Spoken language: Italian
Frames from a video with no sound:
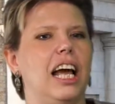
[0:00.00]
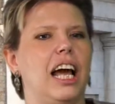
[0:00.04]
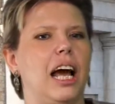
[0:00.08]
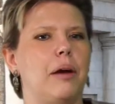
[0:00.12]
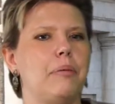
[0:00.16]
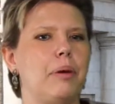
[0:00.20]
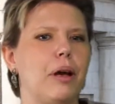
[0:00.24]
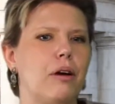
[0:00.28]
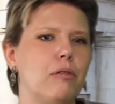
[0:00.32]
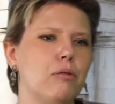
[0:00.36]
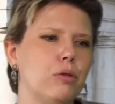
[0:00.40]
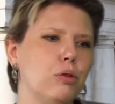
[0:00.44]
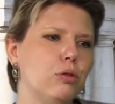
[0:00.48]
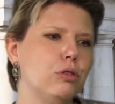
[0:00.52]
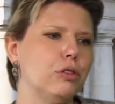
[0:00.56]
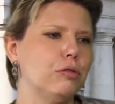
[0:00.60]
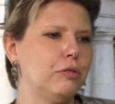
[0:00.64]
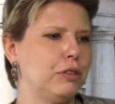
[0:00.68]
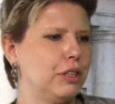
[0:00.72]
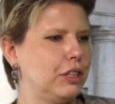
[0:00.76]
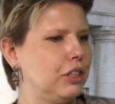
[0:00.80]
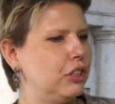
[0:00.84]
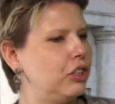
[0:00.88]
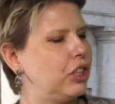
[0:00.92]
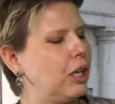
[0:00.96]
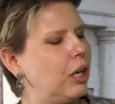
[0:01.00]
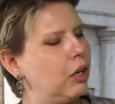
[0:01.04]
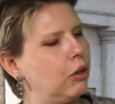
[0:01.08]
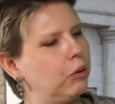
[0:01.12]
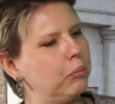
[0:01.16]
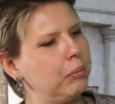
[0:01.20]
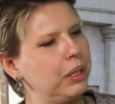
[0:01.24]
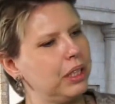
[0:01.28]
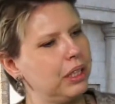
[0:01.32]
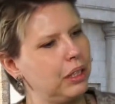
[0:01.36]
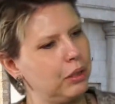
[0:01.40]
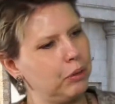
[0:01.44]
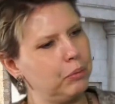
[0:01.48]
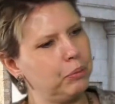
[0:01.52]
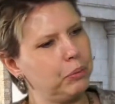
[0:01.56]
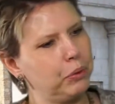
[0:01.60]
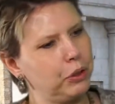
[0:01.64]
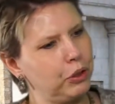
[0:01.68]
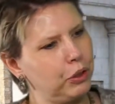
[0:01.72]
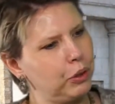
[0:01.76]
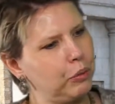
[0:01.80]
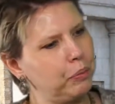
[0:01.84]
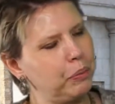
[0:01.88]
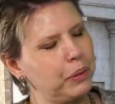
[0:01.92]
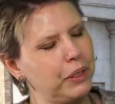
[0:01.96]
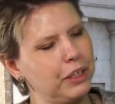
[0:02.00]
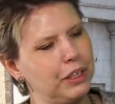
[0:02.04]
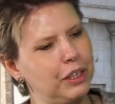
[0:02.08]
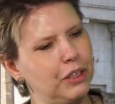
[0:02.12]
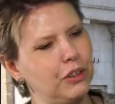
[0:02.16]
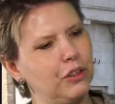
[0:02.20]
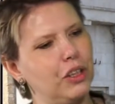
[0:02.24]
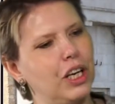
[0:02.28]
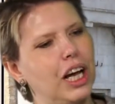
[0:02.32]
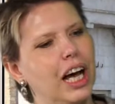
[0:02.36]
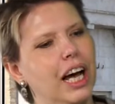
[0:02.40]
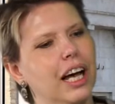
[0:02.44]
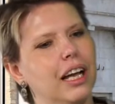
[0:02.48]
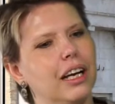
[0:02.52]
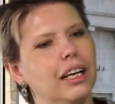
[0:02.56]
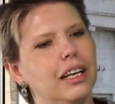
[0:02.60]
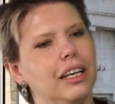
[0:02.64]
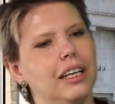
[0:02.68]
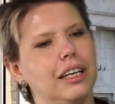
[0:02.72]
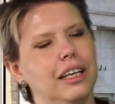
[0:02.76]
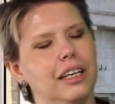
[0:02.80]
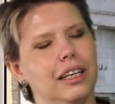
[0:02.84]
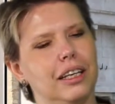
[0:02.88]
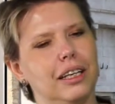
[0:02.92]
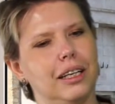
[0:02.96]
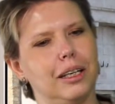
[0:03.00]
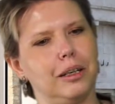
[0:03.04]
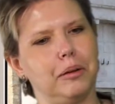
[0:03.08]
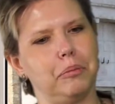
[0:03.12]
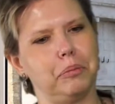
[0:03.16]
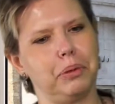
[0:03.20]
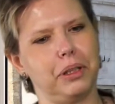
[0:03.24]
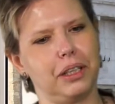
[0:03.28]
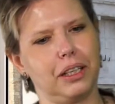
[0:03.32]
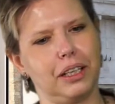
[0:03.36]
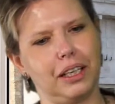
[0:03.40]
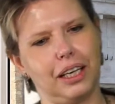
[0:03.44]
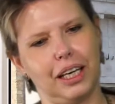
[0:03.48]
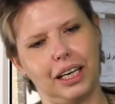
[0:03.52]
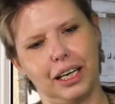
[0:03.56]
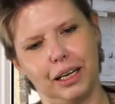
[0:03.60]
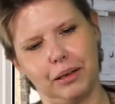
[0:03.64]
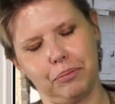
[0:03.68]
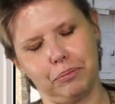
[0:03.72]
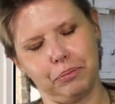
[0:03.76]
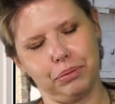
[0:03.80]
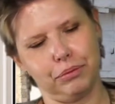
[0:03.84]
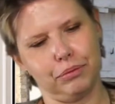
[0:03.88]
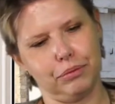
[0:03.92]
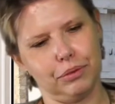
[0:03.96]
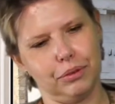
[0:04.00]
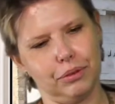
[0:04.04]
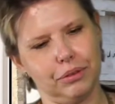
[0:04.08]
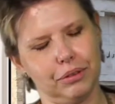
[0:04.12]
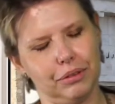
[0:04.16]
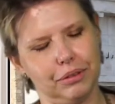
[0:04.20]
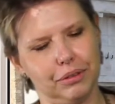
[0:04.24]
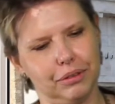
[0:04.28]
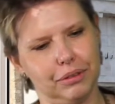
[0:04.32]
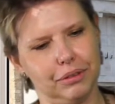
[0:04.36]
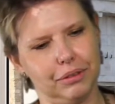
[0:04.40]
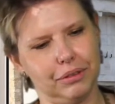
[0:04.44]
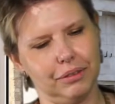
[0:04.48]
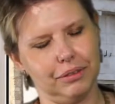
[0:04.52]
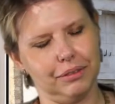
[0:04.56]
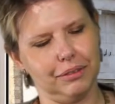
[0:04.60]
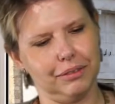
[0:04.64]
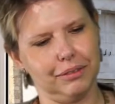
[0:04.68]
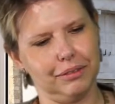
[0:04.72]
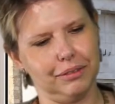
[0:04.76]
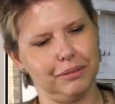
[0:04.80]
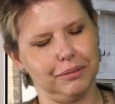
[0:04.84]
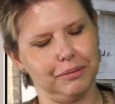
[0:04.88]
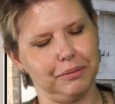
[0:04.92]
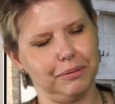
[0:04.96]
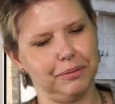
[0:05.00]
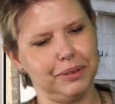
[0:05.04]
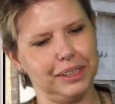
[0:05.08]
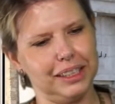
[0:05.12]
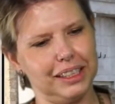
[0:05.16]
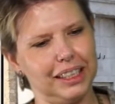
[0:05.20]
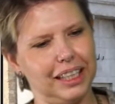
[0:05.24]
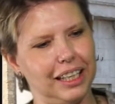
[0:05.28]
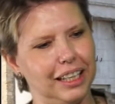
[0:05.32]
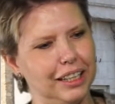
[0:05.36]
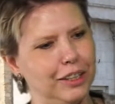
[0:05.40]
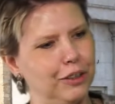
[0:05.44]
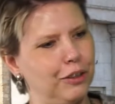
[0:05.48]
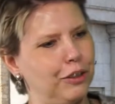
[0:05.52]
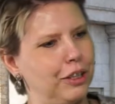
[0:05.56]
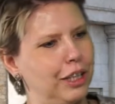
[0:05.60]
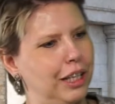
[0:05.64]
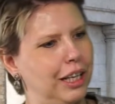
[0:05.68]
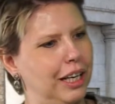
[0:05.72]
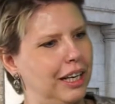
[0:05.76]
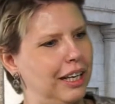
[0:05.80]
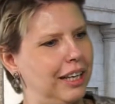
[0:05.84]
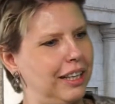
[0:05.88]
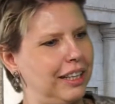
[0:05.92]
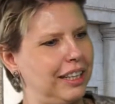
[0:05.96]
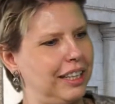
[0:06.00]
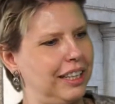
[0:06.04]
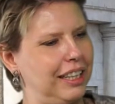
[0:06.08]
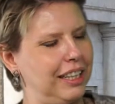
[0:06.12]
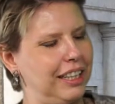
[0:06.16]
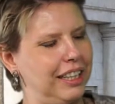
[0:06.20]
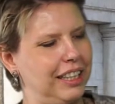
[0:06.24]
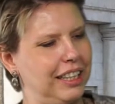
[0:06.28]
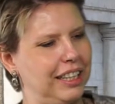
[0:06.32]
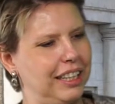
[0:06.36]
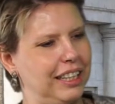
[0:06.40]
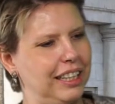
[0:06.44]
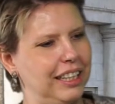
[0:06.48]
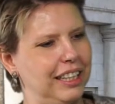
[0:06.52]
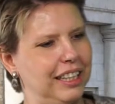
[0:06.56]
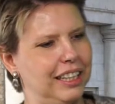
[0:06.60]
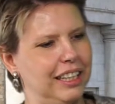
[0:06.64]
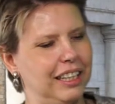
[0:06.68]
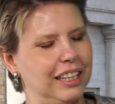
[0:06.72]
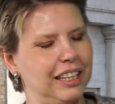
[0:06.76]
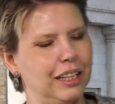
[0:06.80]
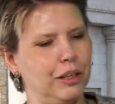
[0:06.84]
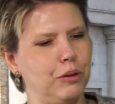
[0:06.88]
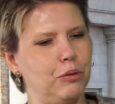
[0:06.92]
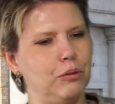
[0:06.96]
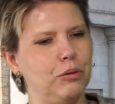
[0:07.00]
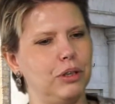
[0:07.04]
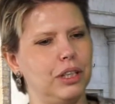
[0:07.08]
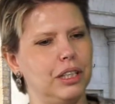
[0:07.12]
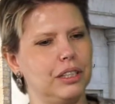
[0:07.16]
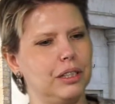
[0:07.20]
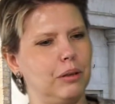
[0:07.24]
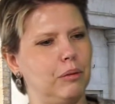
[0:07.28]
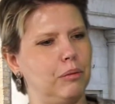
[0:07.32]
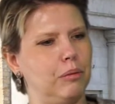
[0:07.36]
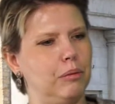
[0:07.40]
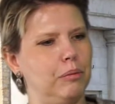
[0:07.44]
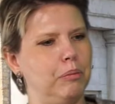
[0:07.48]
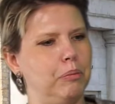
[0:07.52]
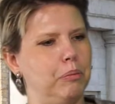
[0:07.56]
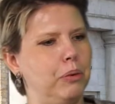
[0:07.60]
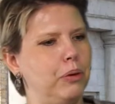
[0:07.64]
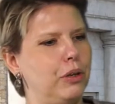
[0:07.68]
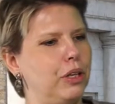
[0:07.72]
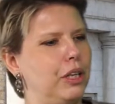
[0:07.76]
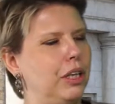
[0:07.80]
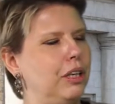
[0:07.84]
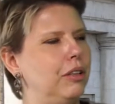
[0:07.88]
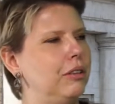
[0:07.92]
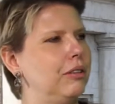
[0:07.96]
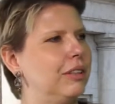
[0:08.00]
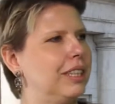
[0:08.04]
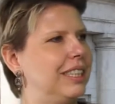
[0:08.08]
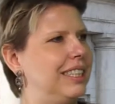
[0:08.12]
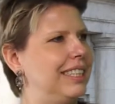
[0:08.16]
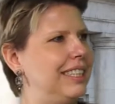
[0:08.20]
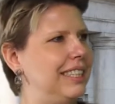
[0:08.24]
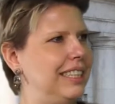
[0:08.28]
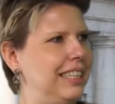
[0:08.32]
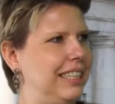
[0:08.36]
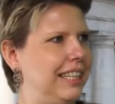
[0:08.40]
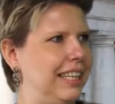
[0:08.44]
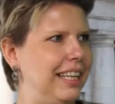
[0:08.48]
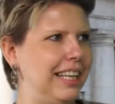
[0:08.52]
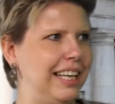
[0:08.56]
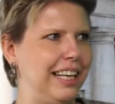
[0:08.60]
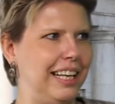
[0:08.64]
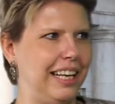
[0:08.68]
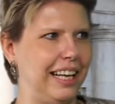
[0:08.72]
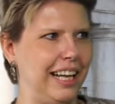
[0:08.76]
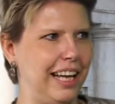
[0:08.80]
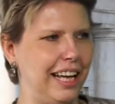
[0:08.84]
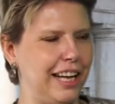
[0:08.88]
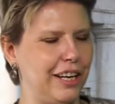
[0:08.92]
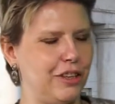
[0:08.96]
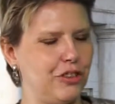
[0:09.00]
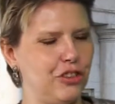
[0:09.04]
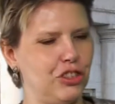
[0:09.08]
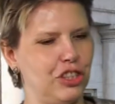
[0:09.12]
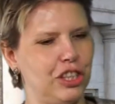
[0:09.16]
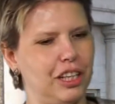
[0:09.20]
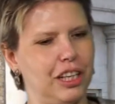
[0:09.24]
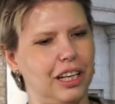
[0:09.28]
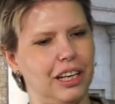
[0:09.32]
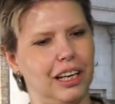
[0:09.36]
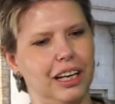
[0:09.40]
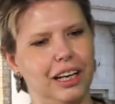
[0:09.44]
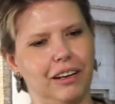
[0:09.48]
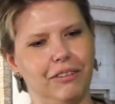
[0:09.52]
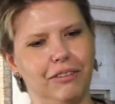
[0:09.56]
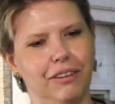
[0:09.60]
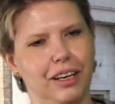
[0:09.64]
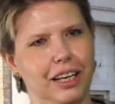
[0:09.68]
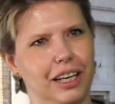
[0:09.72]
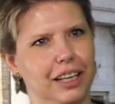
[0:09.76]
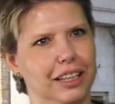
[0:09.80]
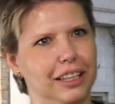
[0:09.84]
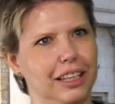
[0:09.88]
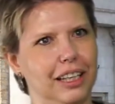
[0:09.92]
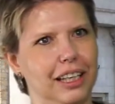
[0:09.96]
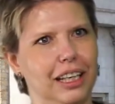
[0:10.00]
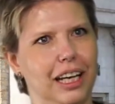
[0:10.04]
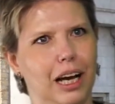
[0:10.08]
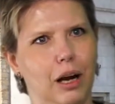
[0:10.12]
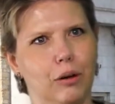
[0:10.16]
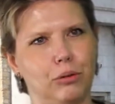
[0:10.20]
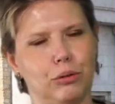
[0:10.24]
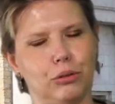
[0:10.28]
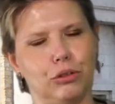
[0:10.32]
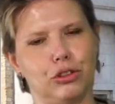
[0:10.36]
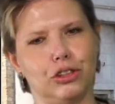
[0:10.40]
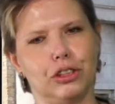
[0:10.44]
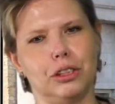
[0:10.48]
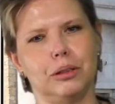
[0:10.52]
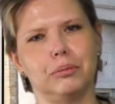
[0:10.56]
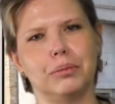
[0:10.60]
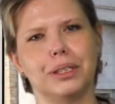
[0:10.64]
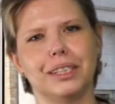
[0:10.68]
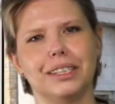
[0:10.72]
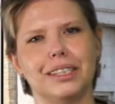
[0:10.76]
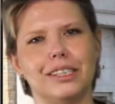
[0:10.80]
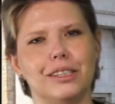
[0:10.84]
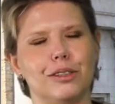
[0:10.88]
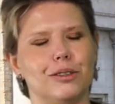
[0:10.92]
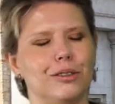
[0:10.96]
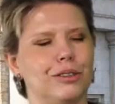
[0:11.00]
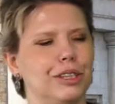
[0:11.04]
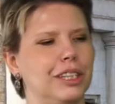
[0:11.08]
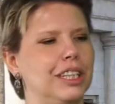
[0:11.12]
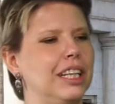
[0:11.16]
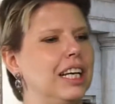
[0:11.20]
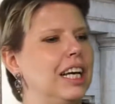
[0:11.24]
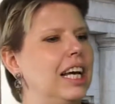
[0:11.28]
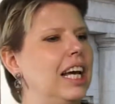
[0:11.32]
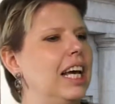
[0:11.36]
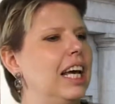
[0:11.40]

Abbiamo voluto festeggiarlo in maniera un pochino particolare eh, perché appunto sia io che, la, che, che, che, Guia siamo un pochino restie e allergiche a fare delle autocelebrazioni